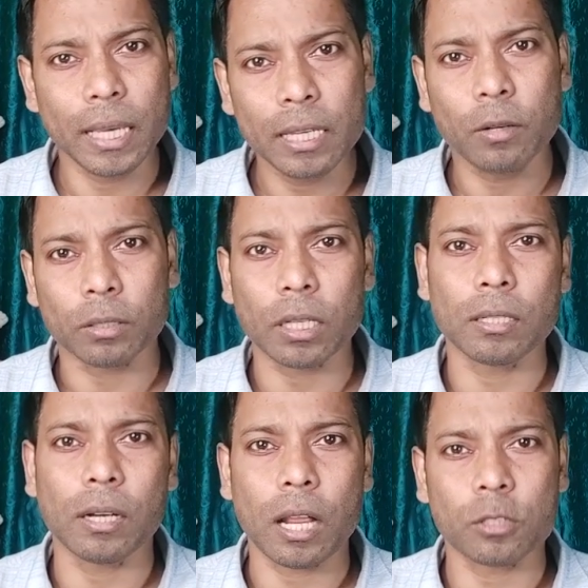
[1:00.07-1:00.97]
এই
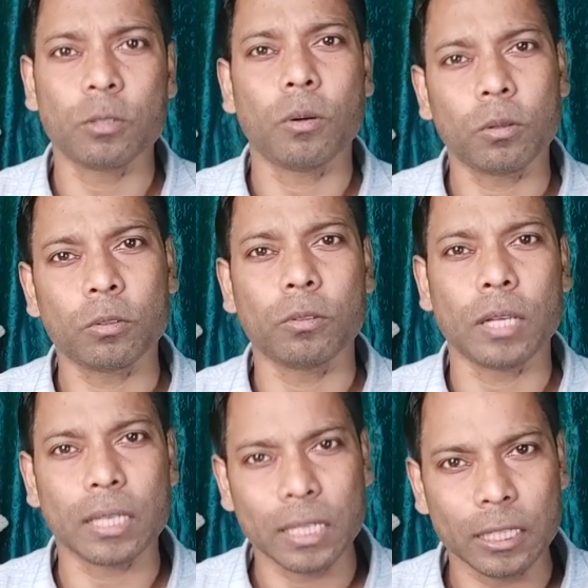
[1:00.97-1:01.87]
কথাটার আসল
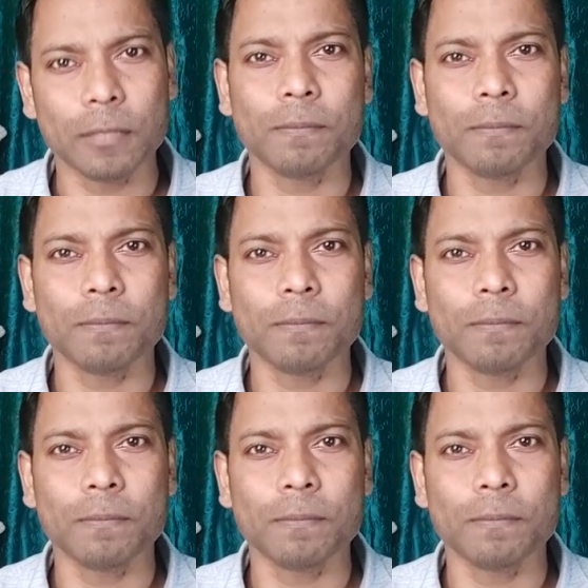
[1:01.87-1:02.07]
অর্থটা কী